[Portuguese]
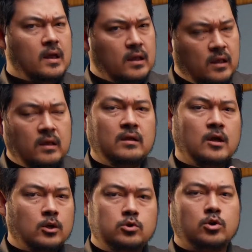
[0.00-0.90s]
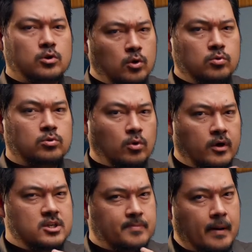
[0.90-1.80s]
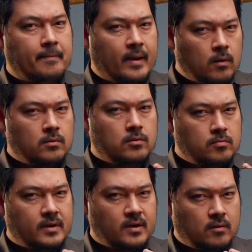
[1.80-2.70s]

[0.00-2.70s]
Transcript: e tornou Torre de Babel uma,